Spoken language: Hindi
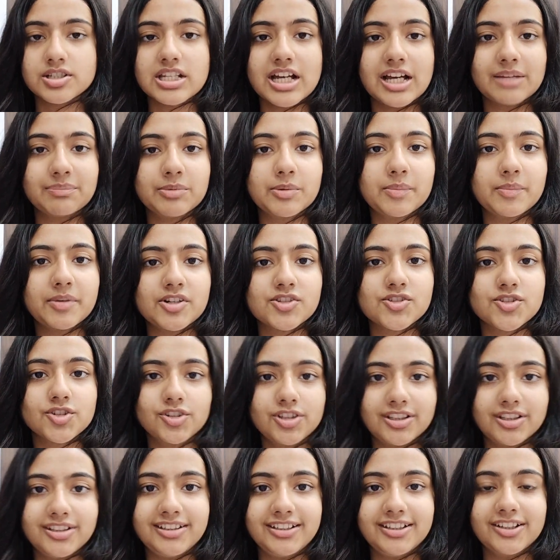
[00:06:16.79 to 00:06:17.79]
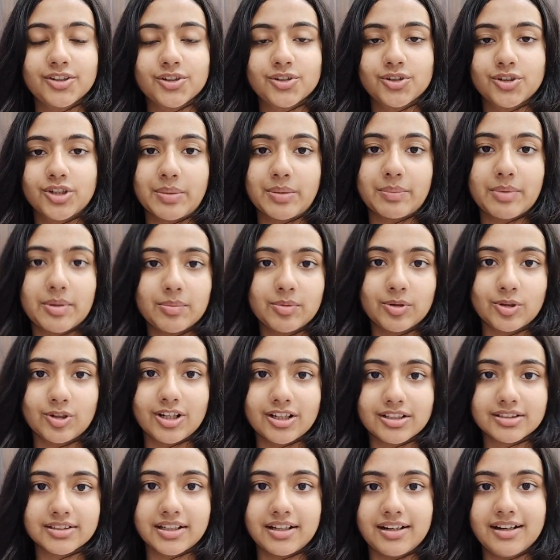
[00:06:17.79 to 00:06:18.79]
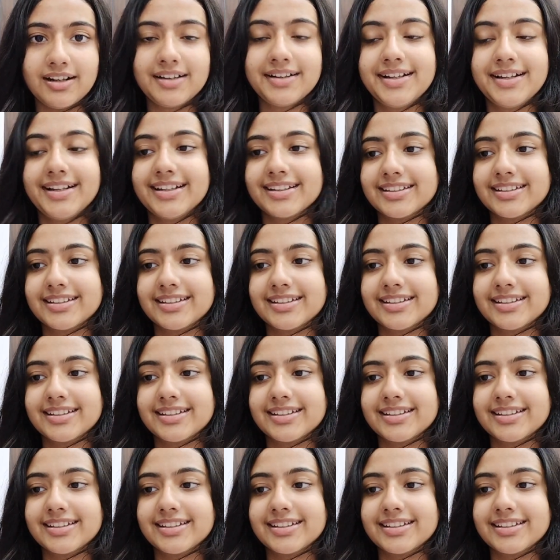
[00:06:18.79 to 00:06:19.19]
था और साथ में मेरे जो दीदी है उन्होंने भी बोला था